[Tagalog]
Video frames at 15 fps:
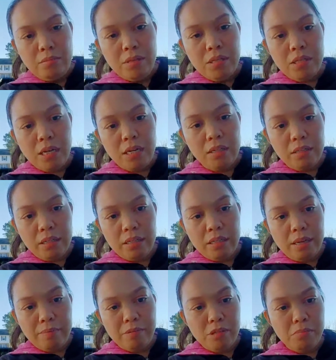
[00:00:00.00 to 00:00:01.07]
Minsan three
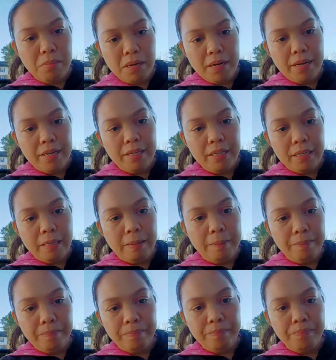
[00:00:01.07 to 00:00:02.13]
times pa nga eh.
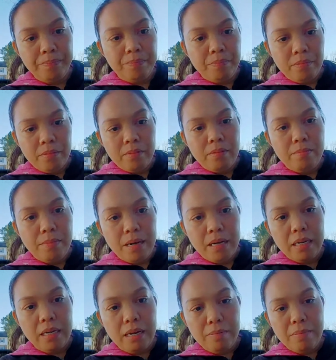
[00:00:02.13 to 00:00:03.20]

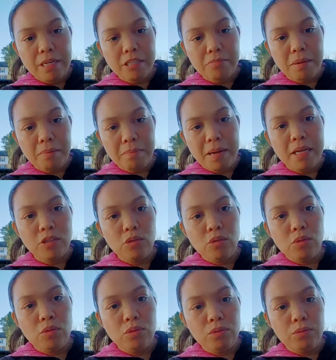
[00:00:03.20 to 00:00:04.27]
Paglabas,
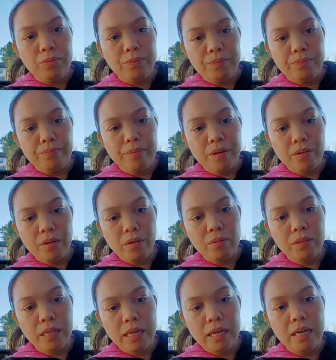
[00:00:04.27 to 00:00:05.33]
pagpasok ko. Meron
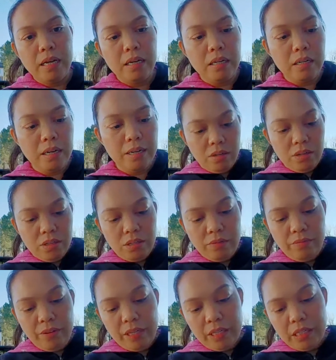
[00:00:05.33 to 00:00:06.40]
akong dalang uh,
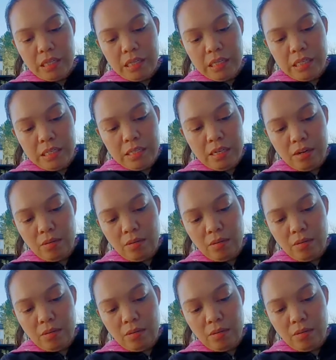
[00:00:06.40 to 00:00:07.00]
disinfectant